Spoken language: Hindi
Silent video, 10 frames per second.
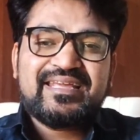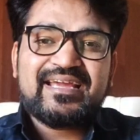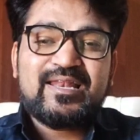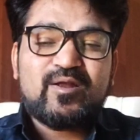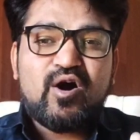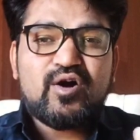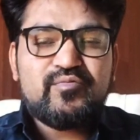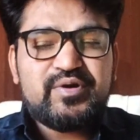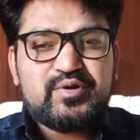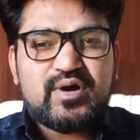ठीक है लॉन्ग
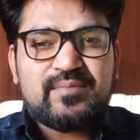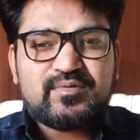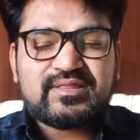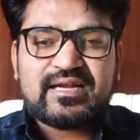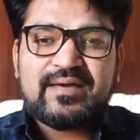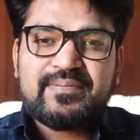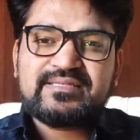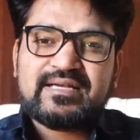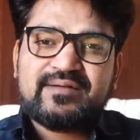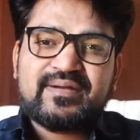वीडियो आपको तगड़ा
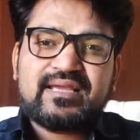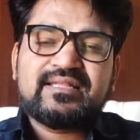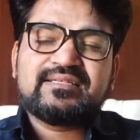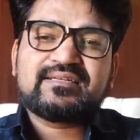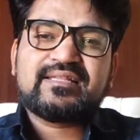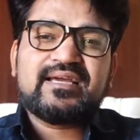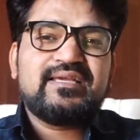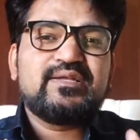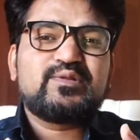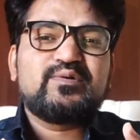पैसा कमा के दे सकता
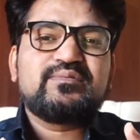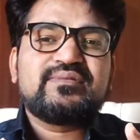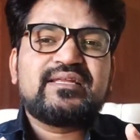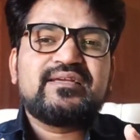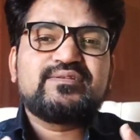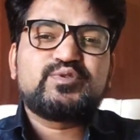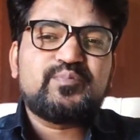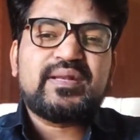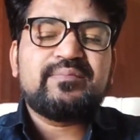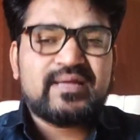है ये तो यानी
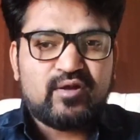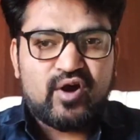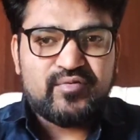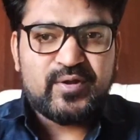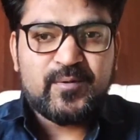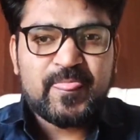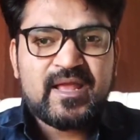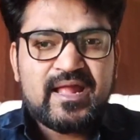सुप्रीम है लॉन्ग वीडियो